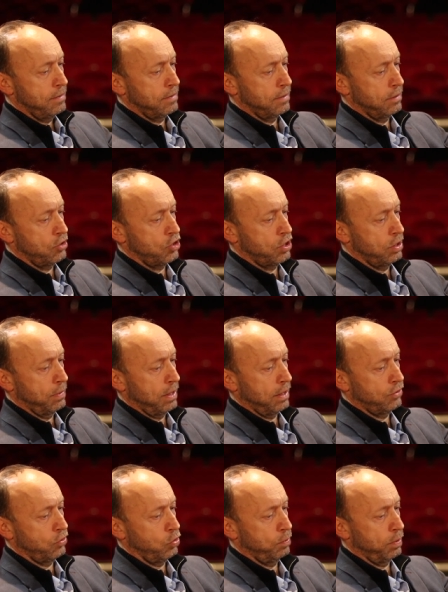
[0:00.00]
seine Stimme
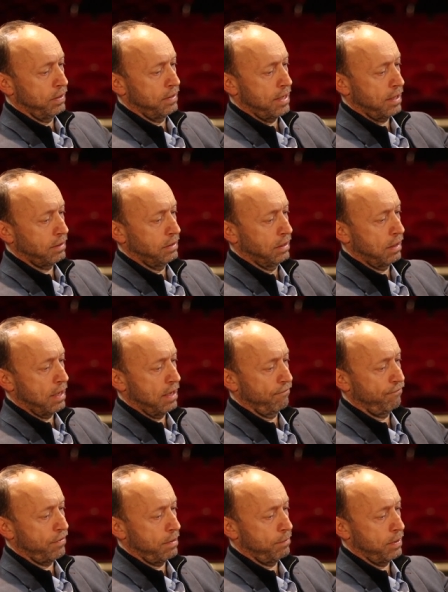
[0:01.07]
hatte über Nacht die
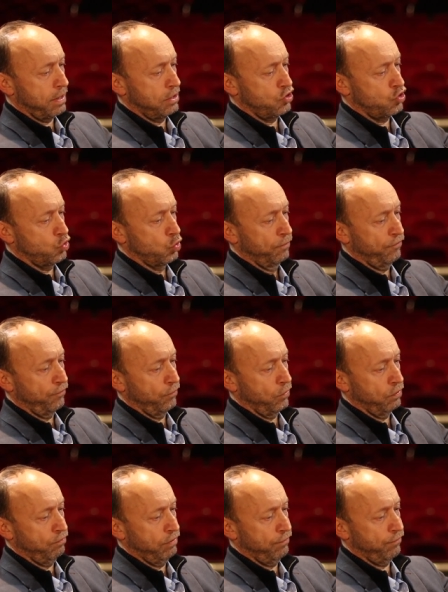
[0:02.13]
Klangfarbe eines dumpfen
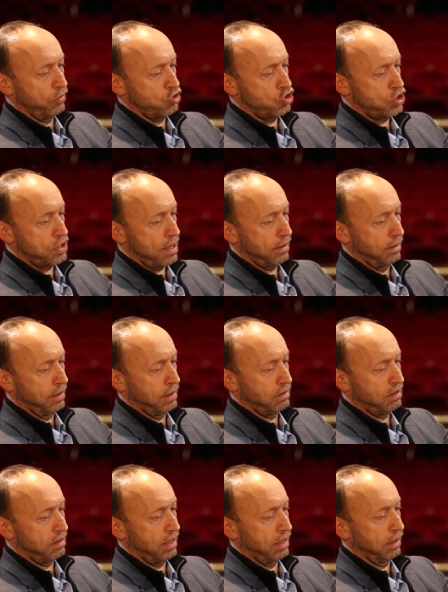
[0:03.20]
und wie von starken
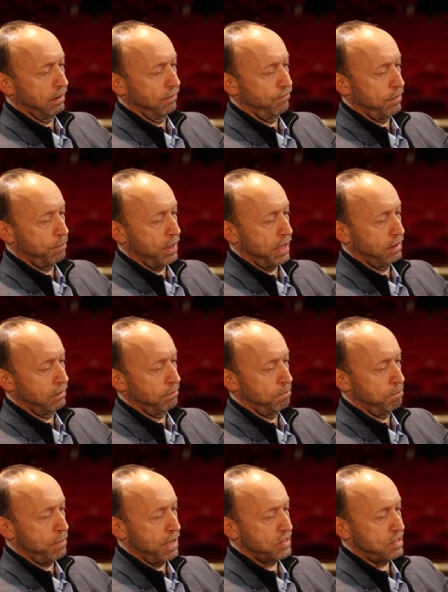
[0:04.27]
Getränken
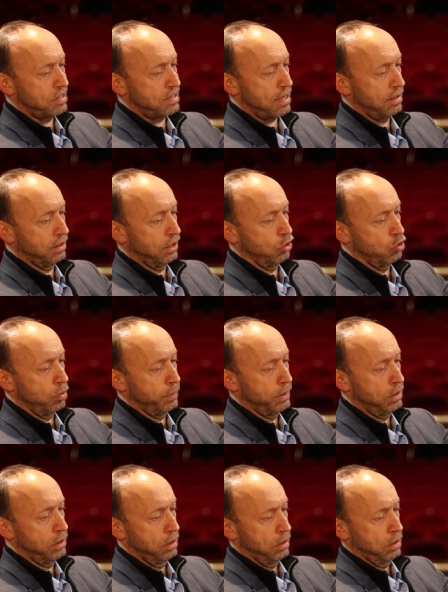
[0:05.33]
verbrannten Basses
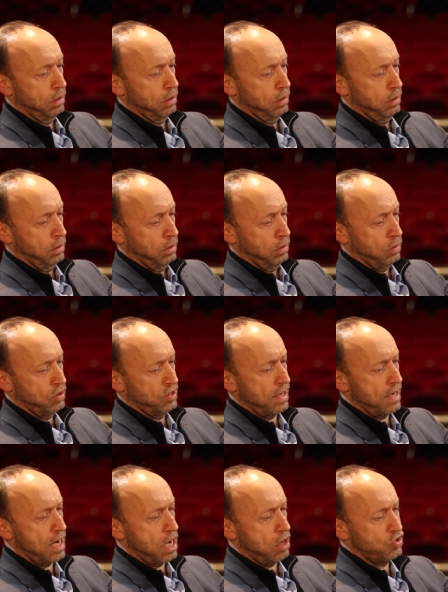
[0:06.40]
angenommen. Und
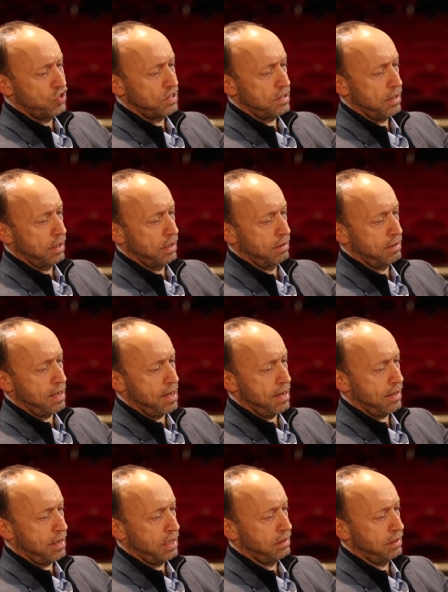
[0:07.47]
seiner Aussage
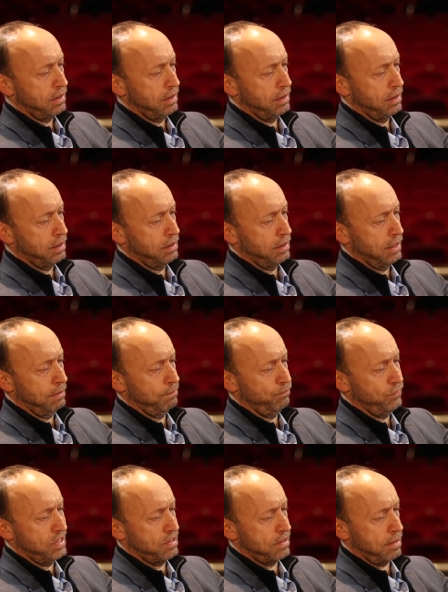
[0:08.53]
nach hatte er in
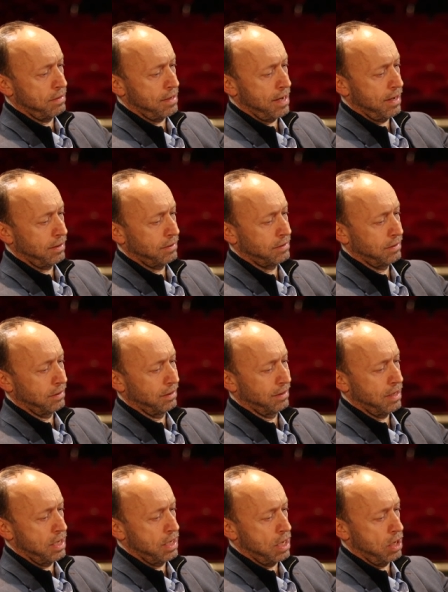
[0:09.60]
eben dieser Nacht
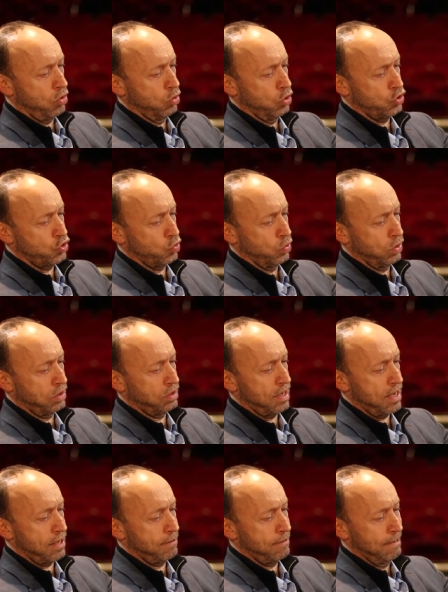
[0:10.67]
kein Auge
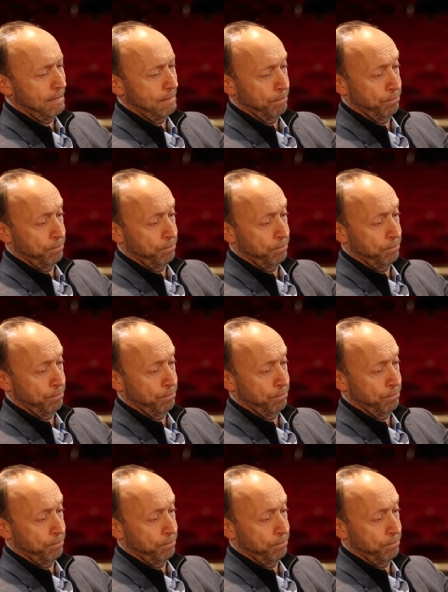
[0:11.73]
zugetan,